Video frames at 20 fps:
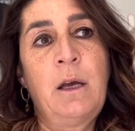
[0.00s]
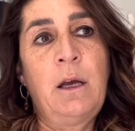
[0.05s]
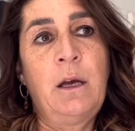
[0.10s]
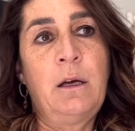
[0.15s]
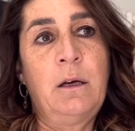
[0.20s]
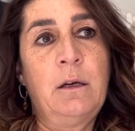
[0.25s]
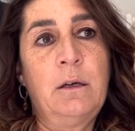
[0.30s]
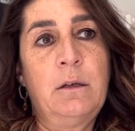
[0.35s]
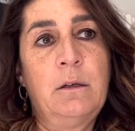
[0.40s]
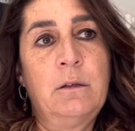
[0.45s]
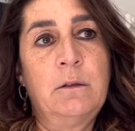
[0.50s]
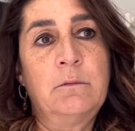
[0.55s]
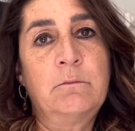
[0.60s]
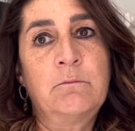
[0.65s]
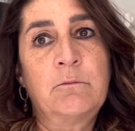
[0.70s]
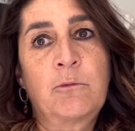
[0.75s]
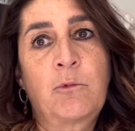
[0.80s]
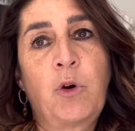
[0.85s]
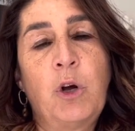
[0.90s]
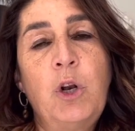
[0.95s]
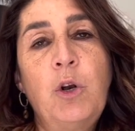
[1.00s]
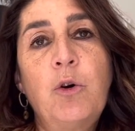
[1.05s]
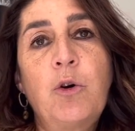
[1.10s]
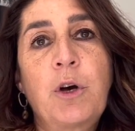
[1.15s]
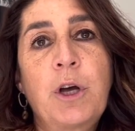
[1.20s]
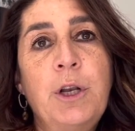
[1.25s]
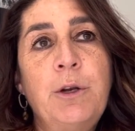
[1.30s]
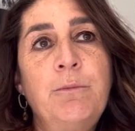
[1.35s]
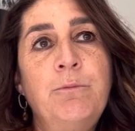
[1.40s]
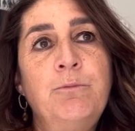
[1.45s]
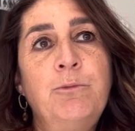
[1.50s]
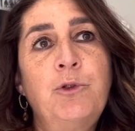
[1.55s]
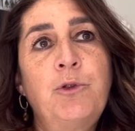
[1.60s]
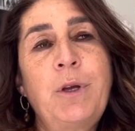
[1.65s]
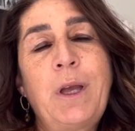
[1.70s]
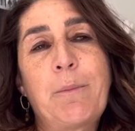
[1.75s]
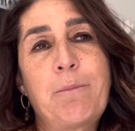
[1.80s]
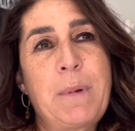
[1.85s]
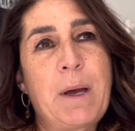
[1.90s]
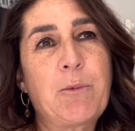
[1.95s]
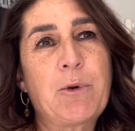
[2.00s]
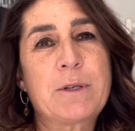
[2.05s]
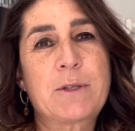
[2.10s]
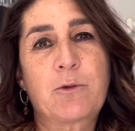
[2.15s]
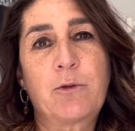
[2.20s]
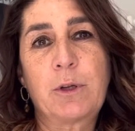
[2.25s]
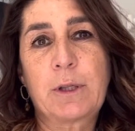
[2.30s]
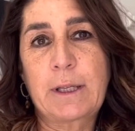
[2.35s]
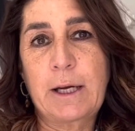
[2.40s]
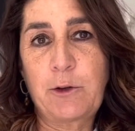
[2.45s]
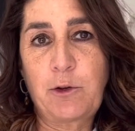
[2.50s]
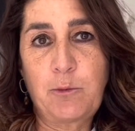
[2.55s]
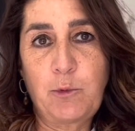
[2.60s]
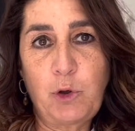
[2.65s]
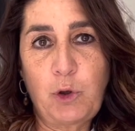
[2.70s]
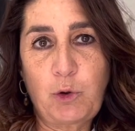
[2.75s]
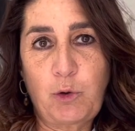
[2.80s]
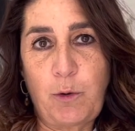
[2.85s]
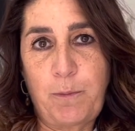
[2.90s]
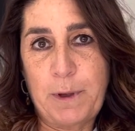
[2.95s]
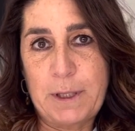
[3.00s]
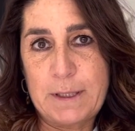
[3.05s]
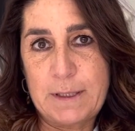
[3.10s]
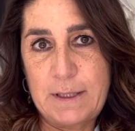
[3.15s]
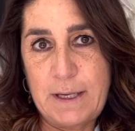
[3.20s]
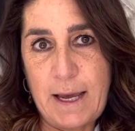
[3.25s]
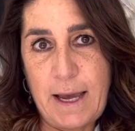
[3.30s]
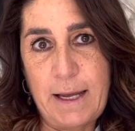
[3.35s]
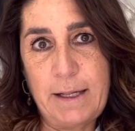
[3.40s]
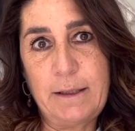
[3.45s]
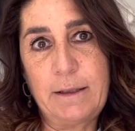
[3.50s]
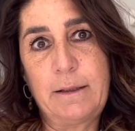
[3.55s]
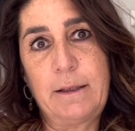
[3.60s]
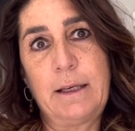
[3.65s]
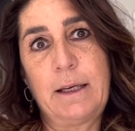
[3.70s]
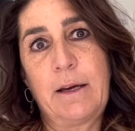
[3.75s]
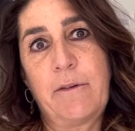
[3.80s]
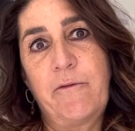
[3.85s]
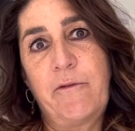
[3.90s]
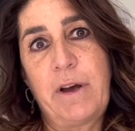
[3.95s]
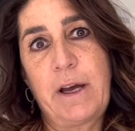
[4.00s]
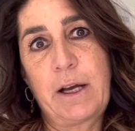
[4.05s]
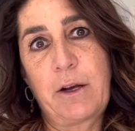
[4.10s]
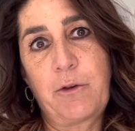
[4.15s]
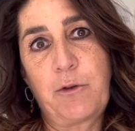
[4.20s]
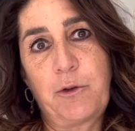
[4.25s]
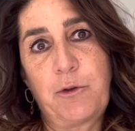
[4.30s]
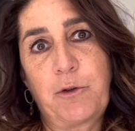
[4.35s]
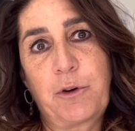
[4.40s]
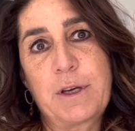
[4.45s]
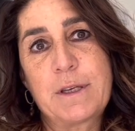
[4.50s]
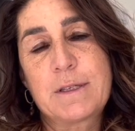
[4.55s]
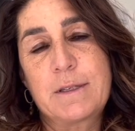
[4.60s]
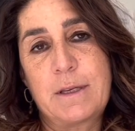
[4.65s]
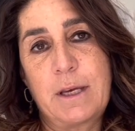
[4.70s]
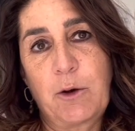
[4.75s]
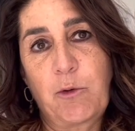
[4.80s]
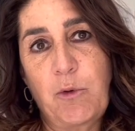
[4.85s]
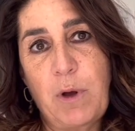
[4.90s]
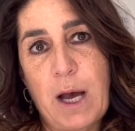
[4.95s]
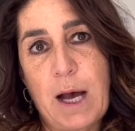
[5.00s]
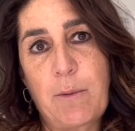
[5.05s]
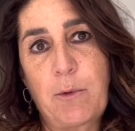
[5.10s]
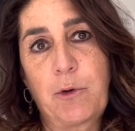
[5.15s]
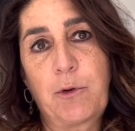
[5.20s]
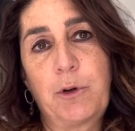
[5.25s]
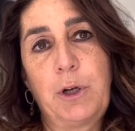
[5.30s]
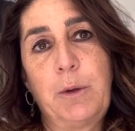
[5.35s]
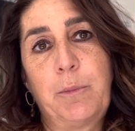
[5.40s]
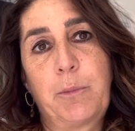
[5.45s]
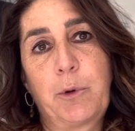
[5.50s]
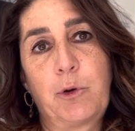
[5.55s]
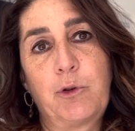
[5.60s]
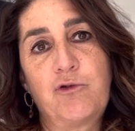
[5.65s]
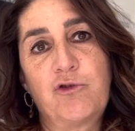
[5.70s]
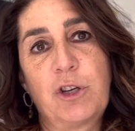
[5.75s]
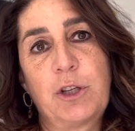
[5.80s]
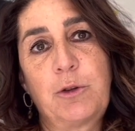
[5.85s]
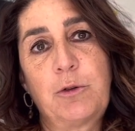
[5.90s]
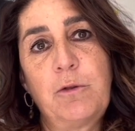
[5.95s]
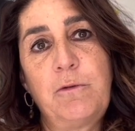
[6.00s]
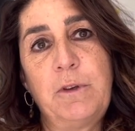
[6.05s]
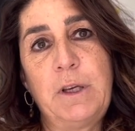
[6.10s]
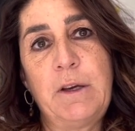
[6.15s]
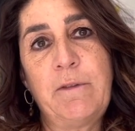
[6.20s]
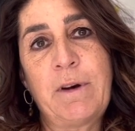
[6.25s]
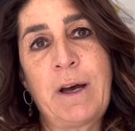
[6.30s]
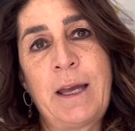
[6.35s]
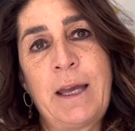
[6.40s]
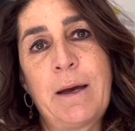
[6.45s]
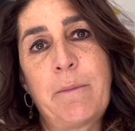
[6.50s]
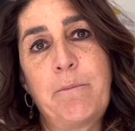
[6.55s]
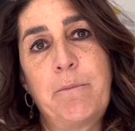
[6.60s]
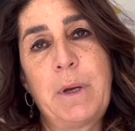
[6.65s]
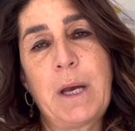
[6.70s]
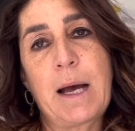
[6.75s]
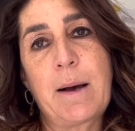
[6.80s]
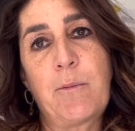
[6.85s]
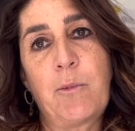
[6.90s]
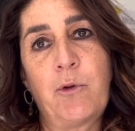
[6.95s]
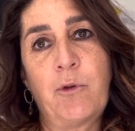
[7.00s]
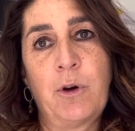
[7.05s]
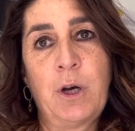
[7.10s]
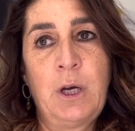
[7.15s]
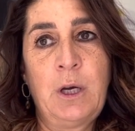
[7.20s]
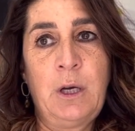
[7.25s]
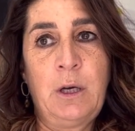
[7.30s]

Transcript: Ehm, quello che noi abbiamo ascoltato molto i pazienti che vengono, che seguiamo con il progetto Viva e abbiamo,